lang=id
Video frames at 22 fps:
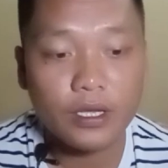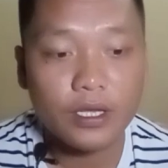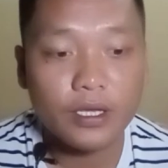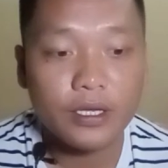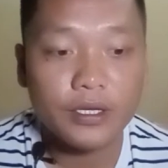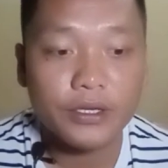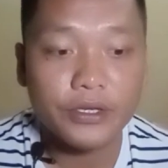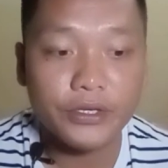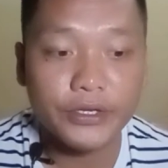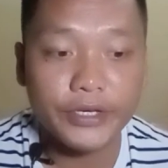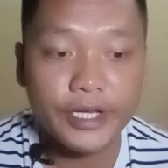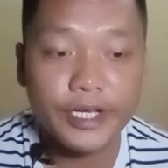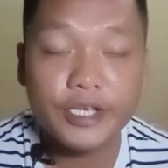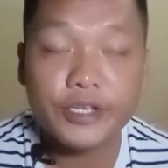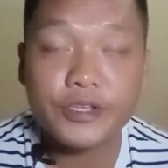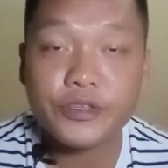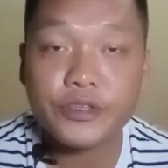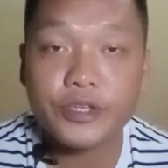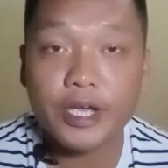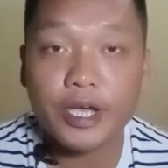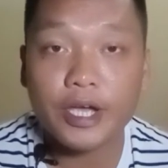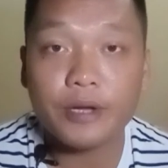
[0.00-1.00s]

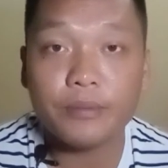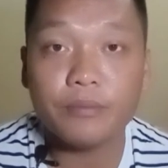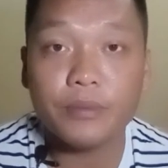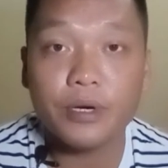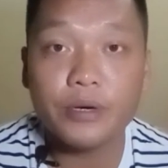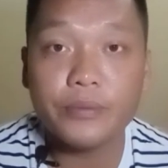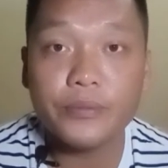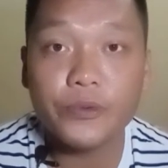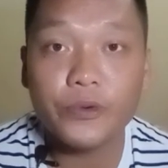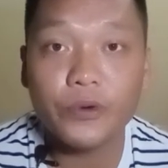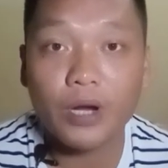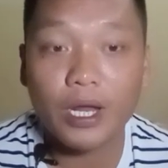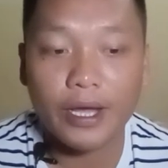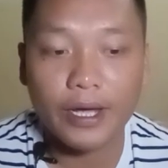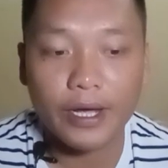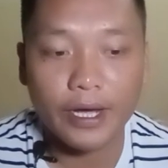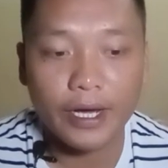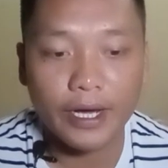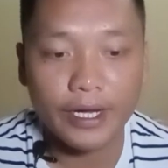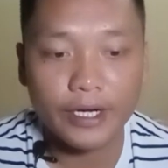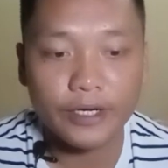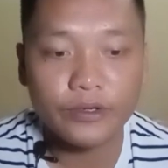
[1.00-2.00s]
digesah
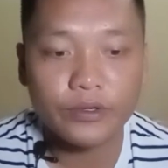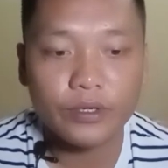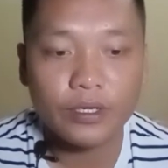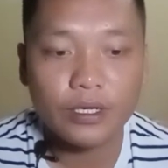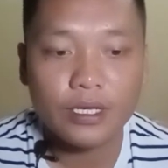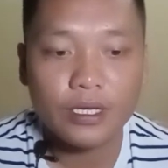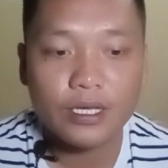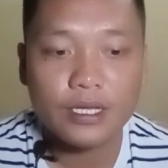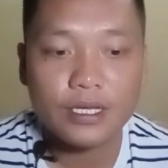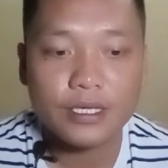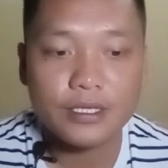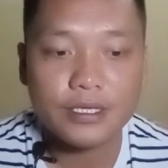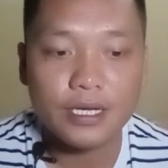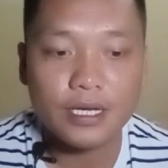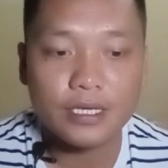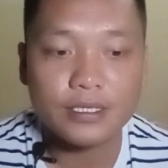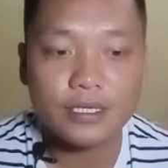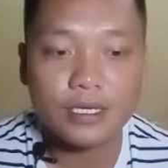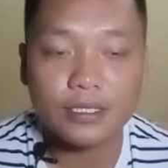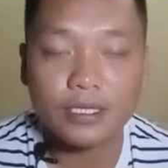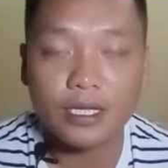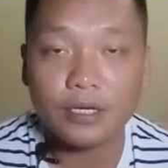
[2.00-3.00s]
memulakan
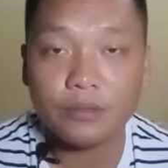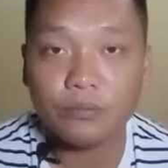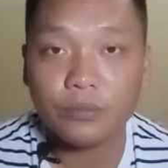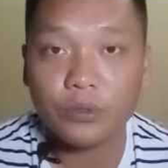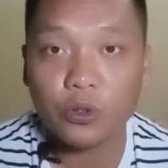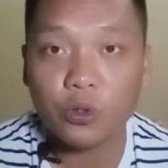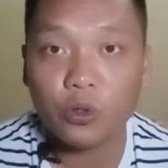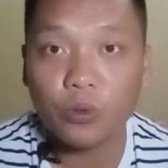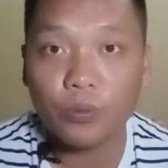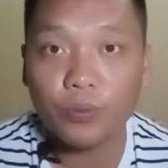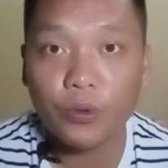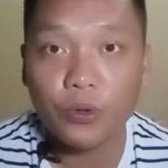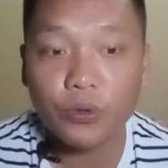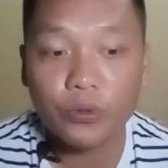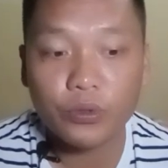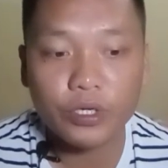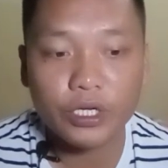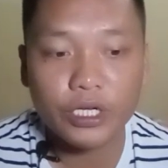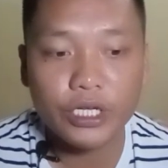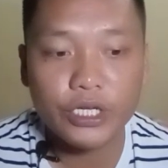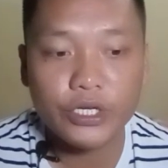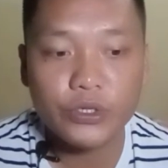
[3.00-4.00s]
siasatan berhubung
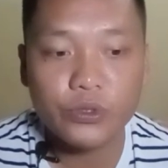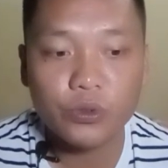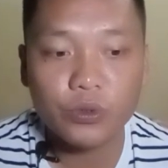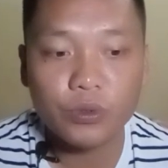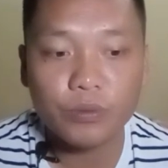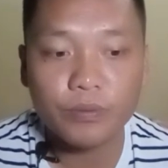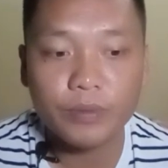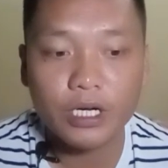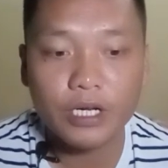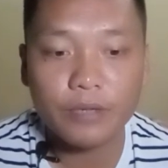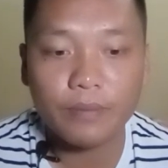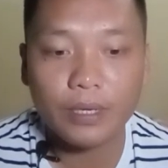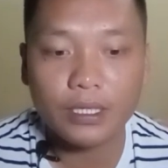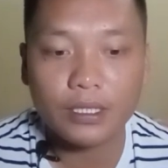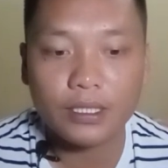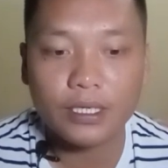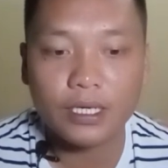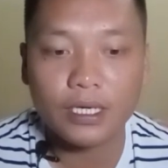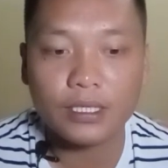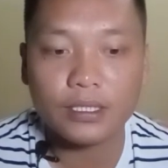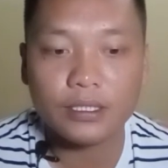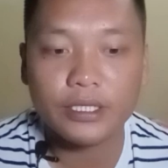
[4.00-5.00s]
isu
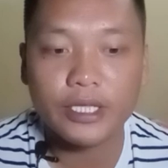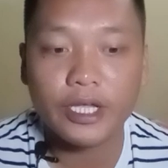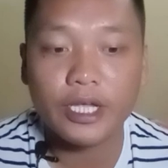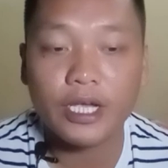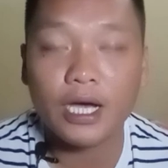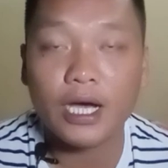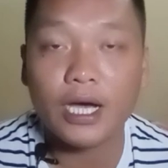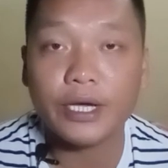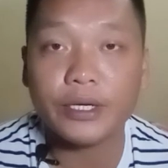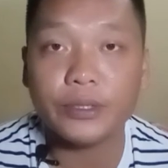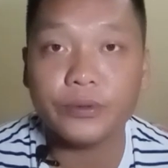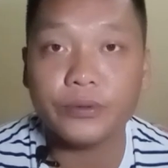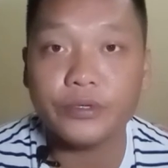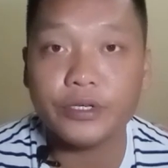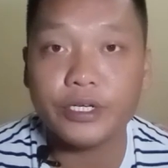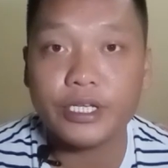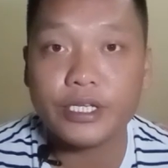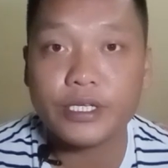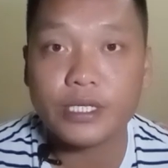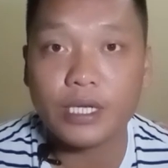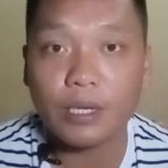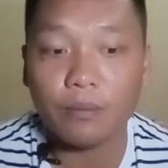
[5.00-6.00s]
melibatkan tiga adun di
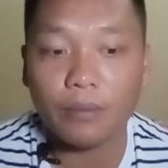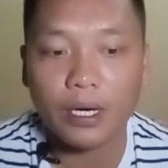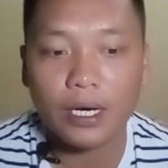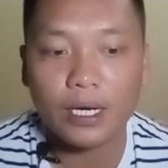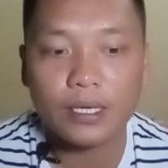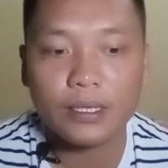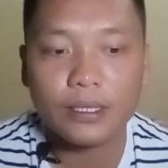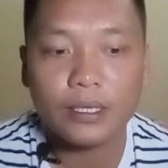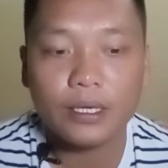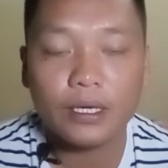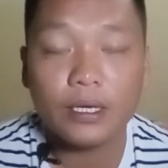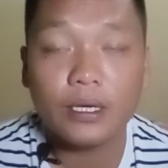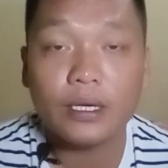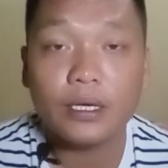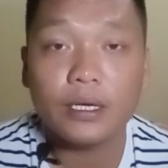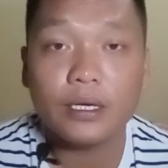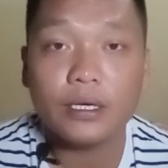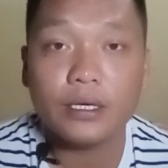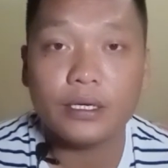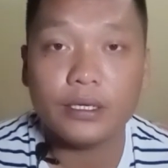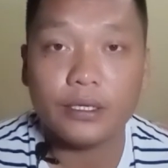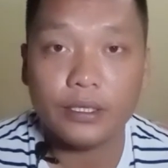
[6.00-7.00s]
Sabah
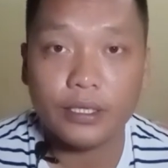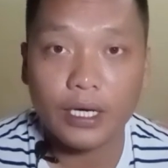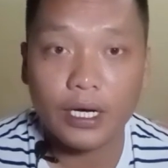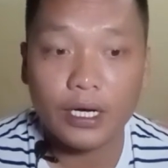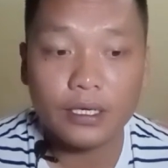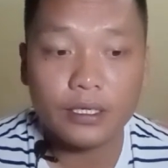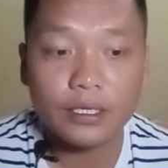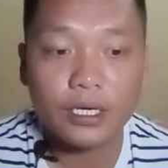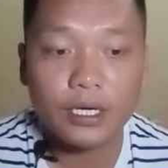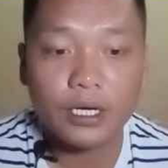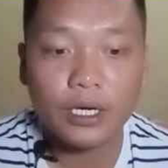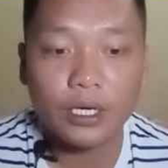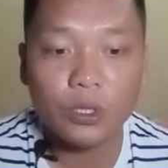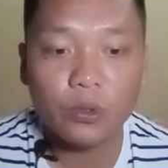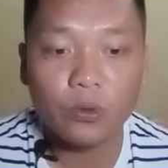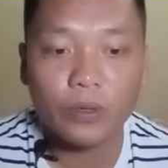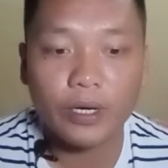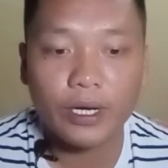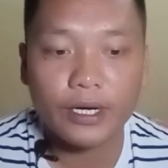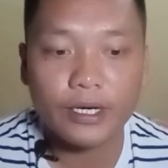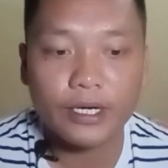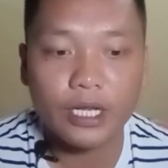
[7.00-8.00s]
yang
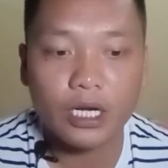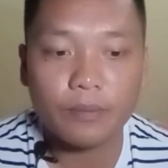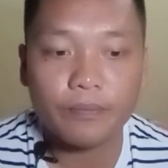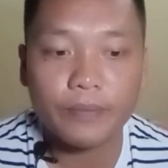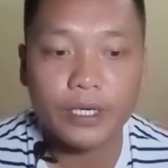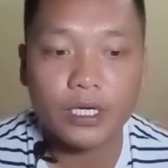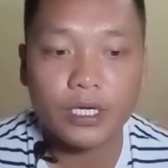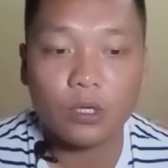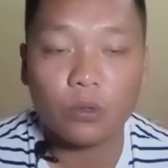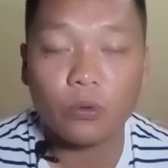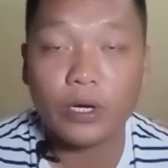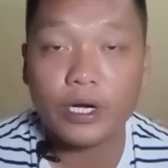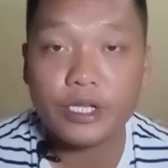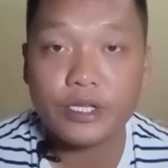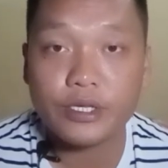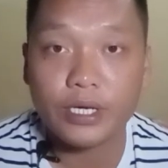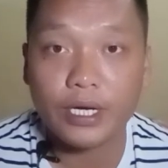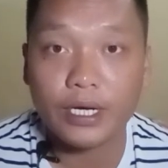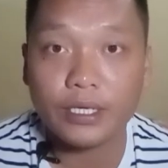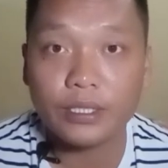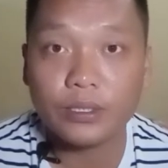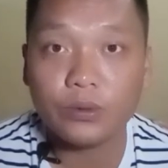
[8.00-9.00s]
keluar daripada
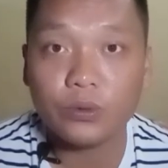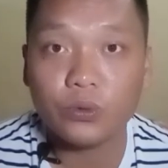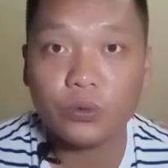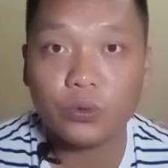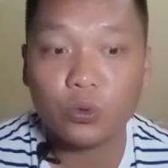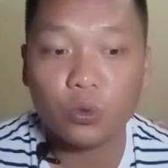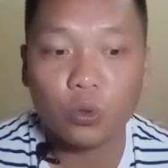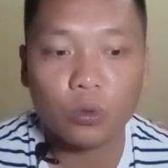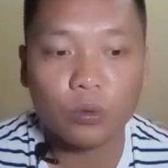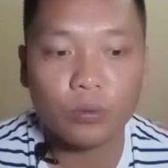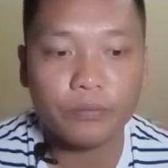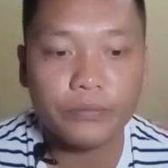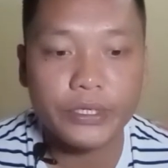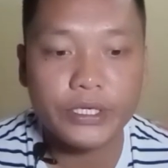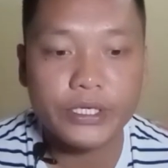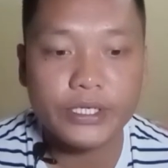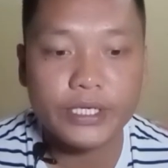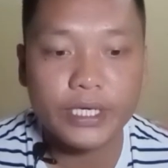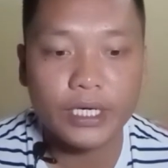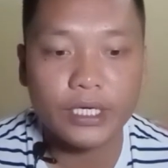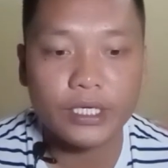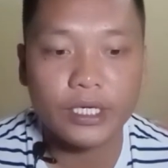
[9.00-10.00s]
warisan untuk
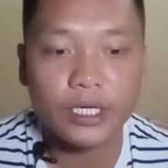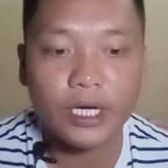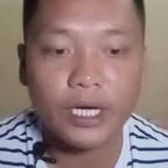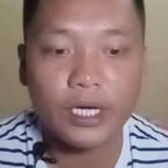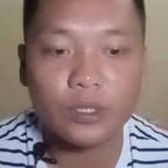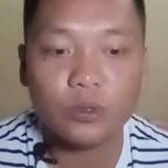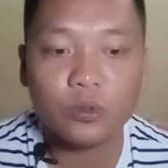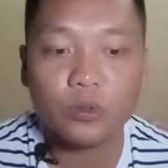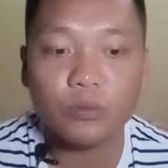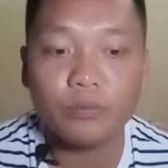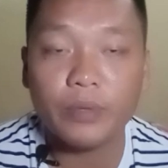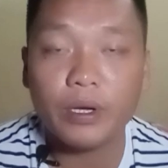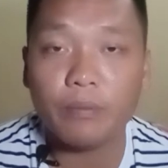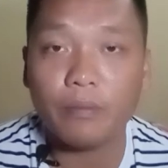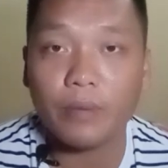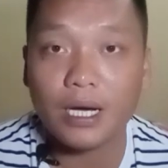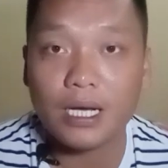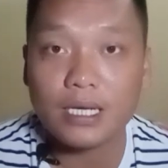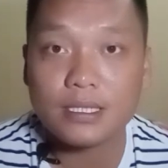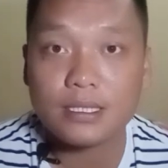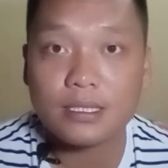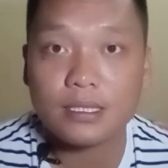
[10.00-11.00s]
menjadi adun
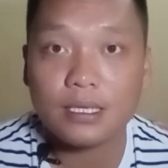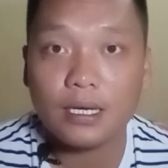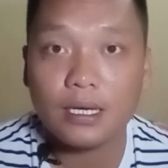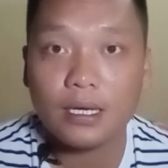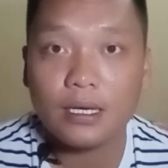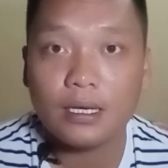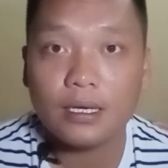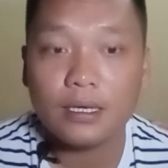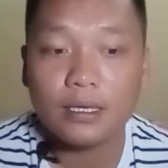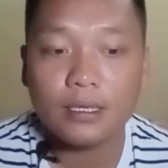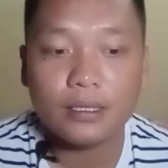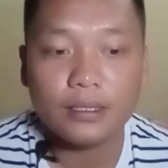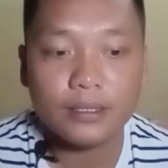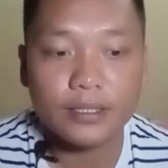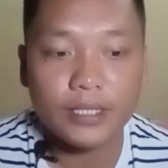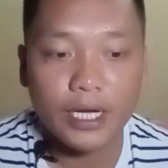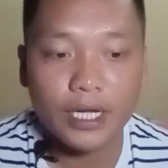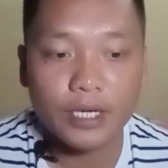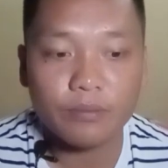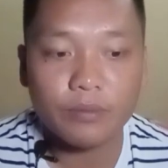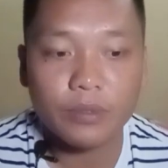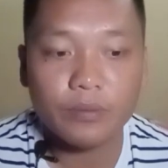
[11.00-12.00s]
bebas
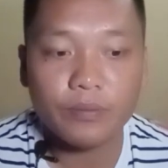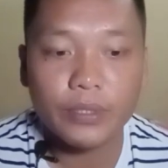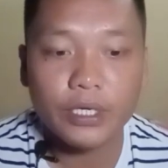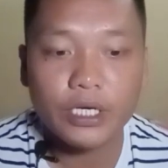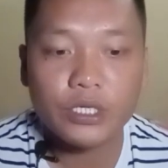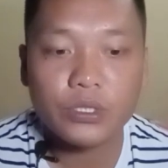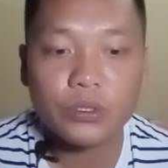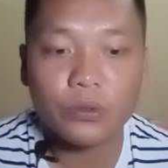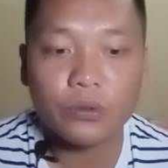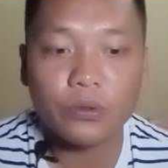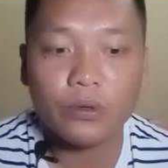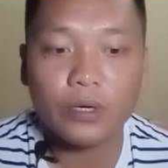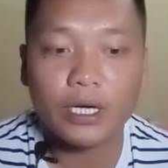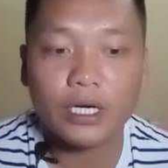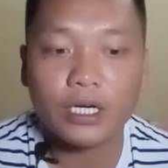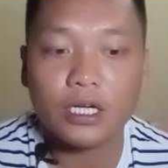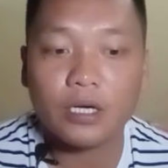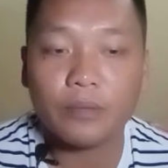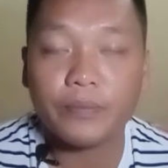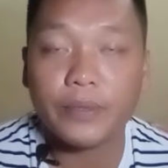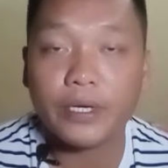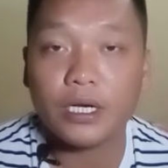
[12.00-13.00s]
dan memberi sokongan
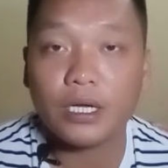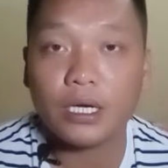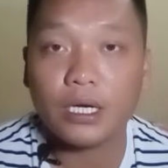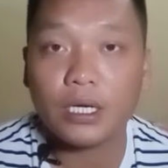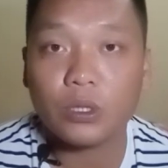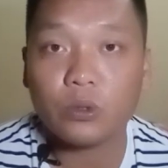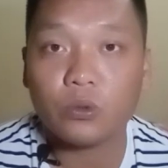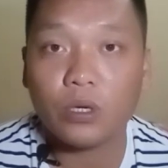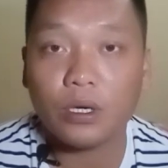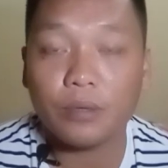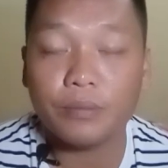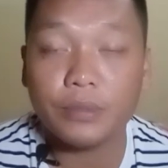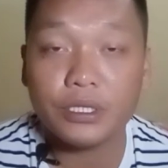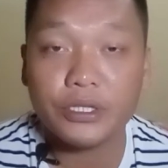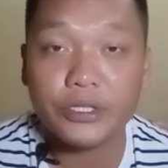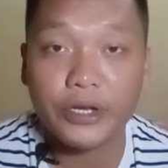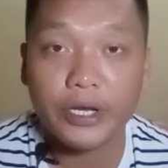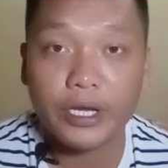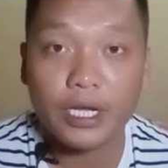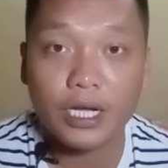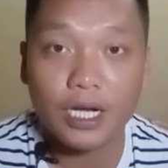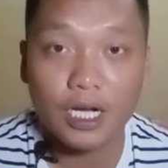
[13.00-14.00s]
kepada Ketua
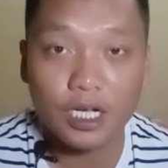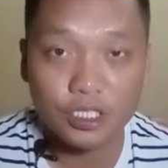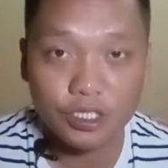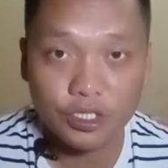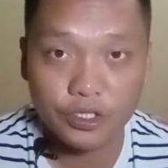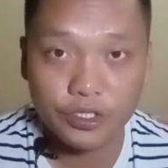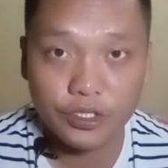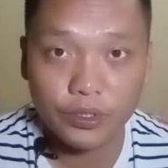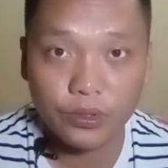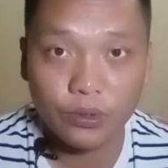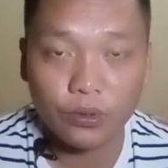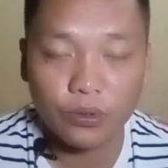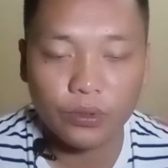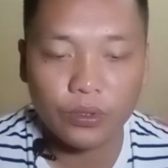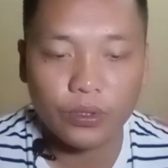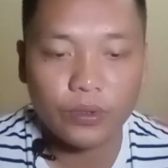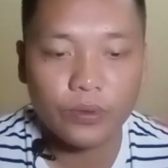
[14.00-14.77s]
Menteri Haji Jinor.